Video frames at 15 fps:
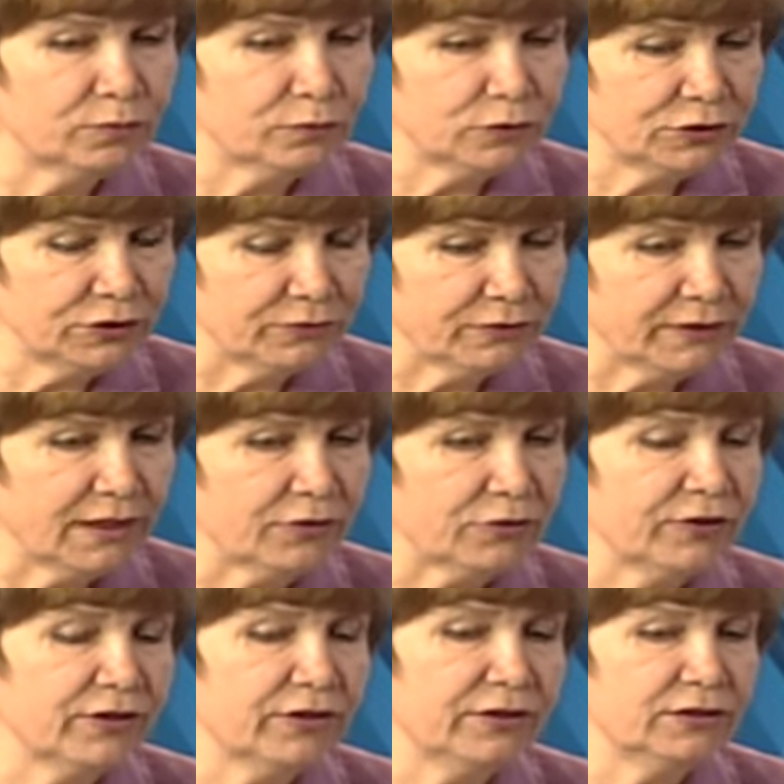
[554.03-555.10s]
получив на
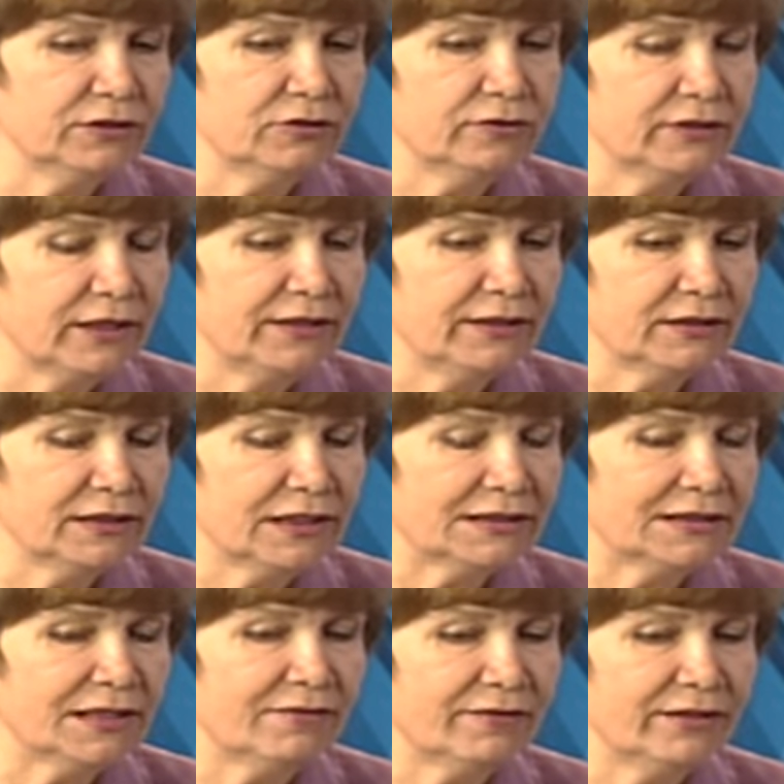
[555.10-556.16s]
руки индивидуально
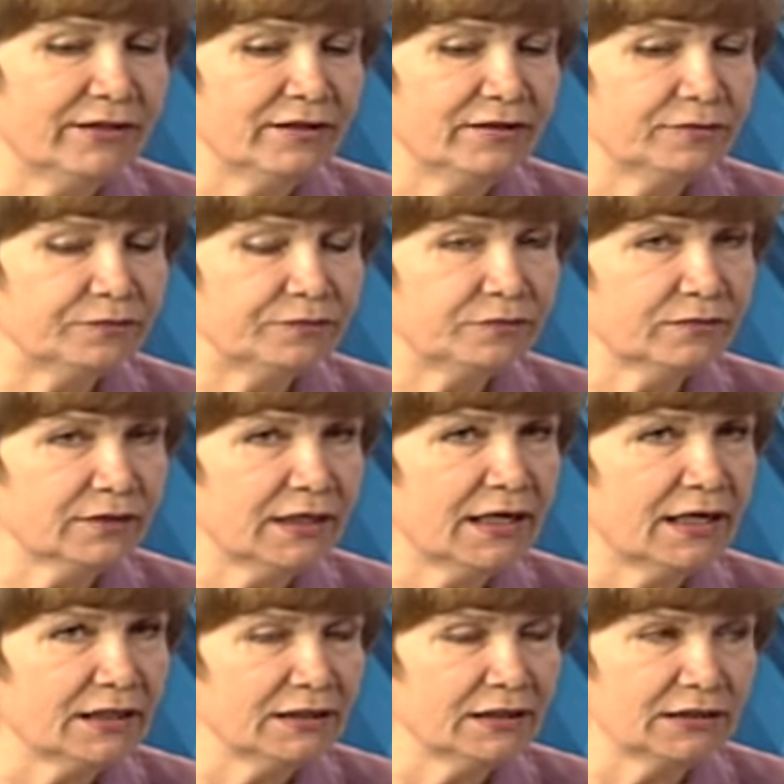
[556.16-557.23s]
составленная
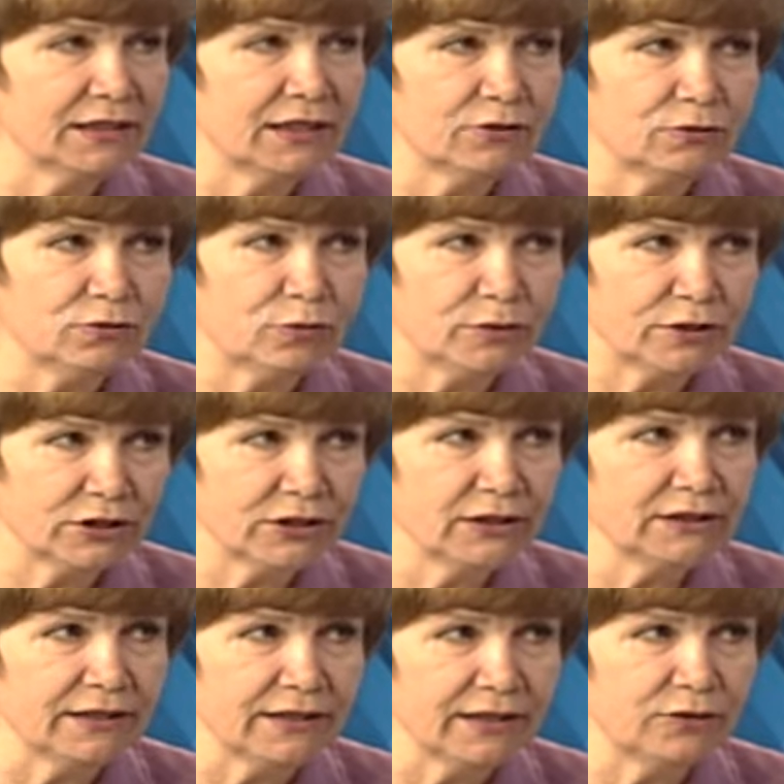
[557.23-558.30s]
карта здорового образа
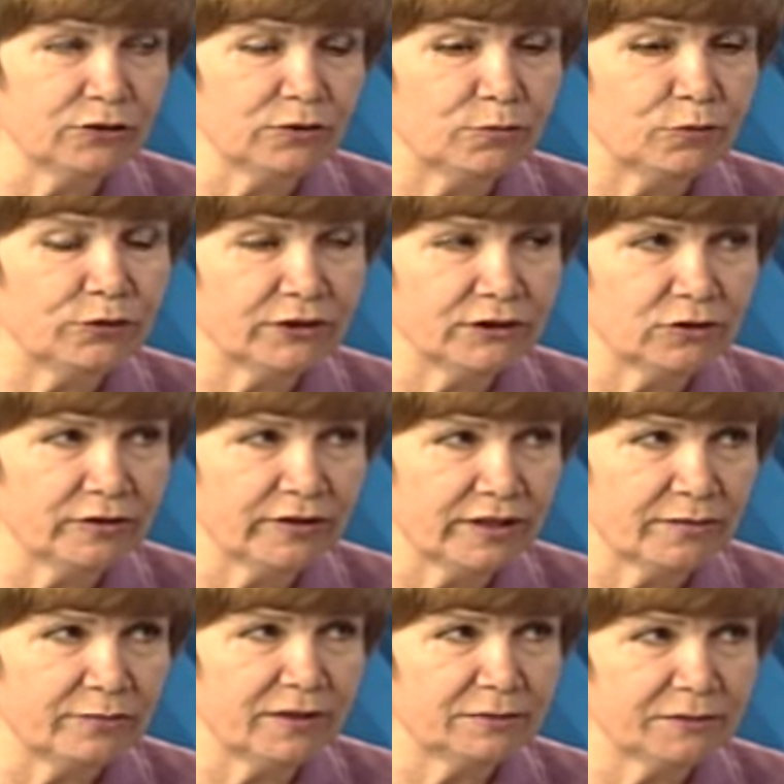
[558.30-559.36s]
жизни, которая по
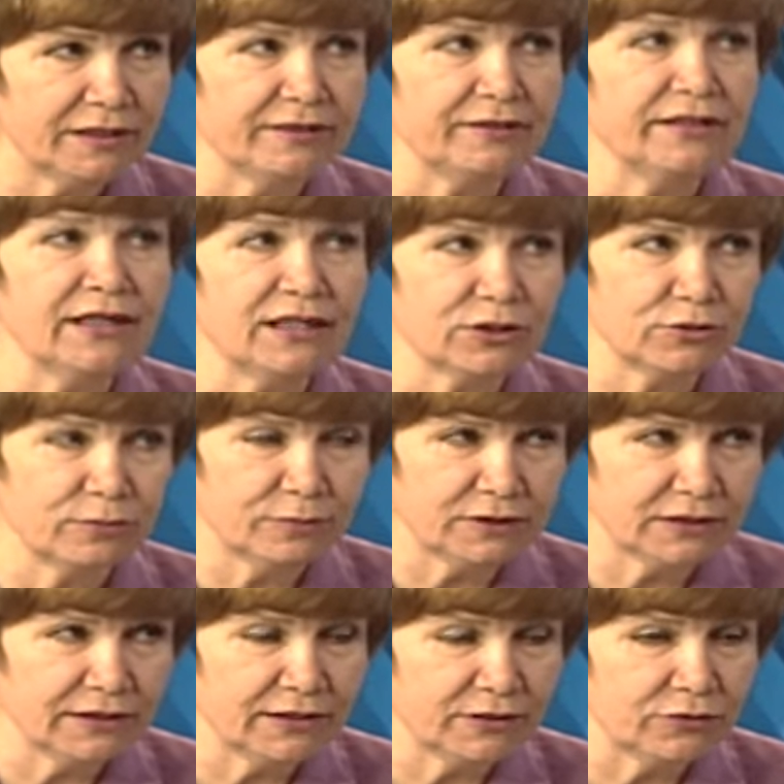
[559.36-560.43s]
результатам обследования каждому
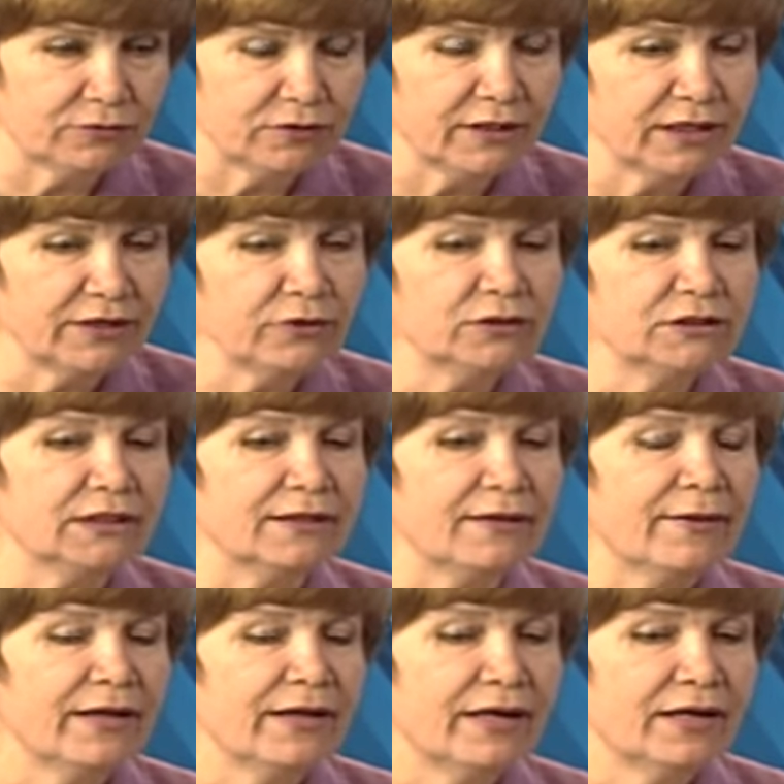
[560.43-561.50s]
пациенту выдается,
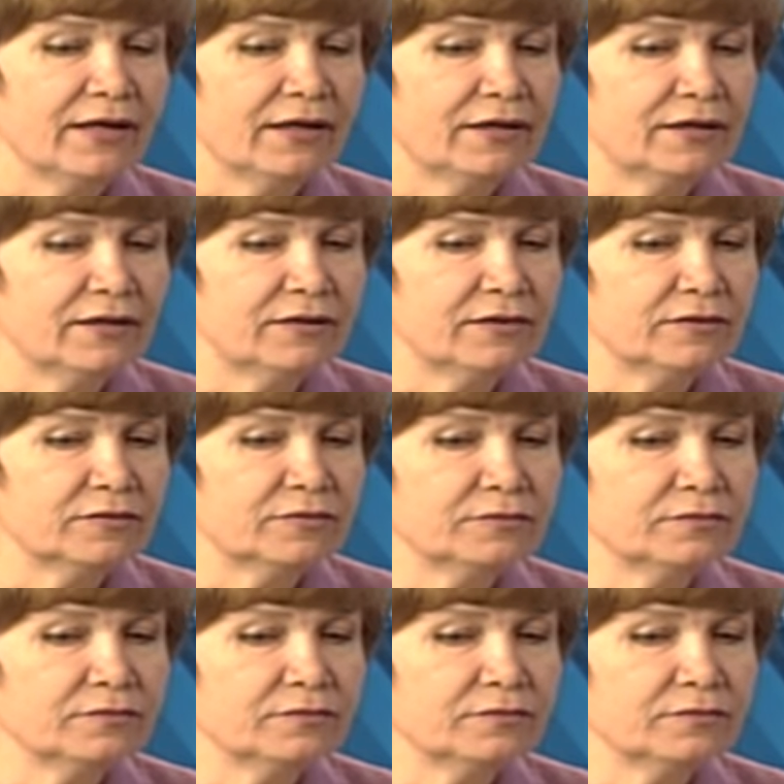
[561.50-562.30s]
э,